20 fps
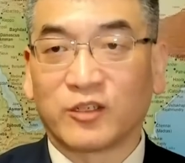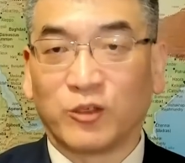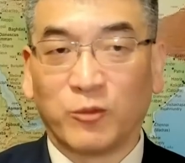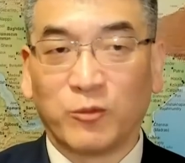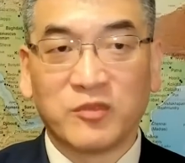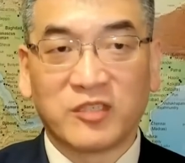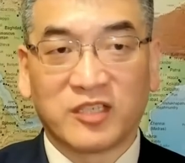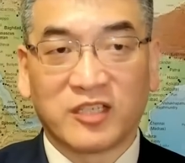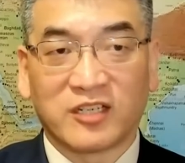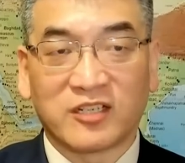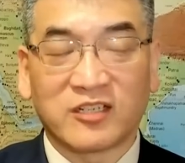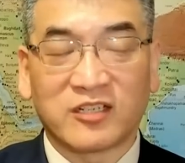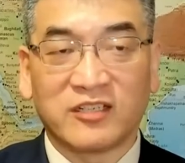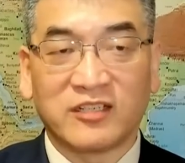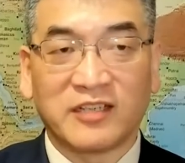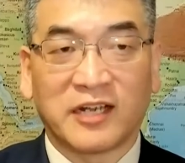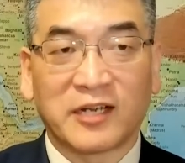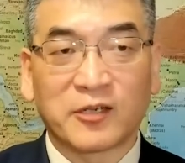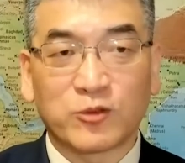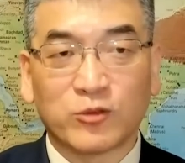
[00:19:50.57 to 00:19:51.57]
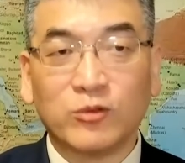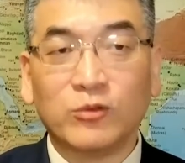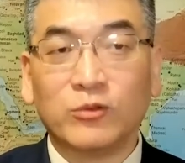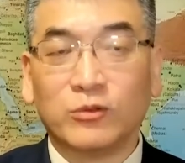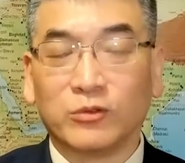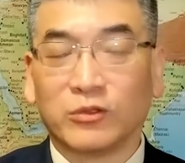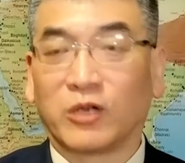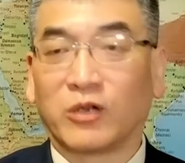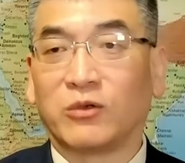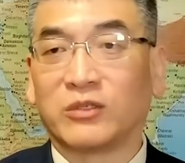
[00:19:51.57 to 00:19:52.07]
我们解释一下中
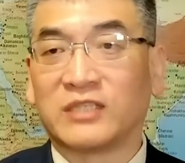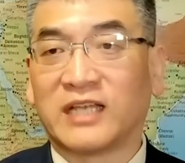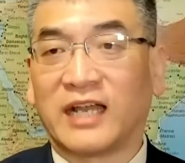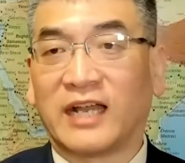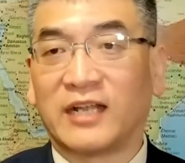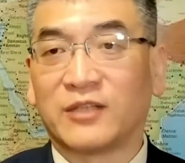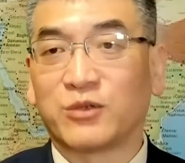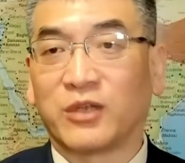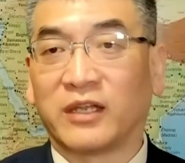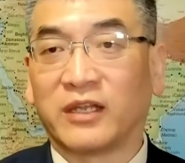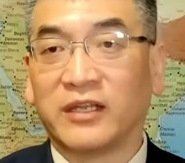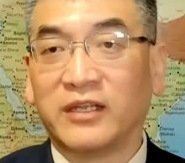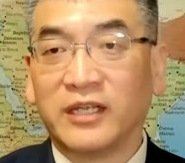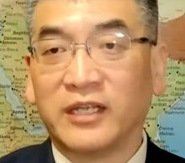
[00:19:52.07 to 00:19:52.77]
共的国家安全。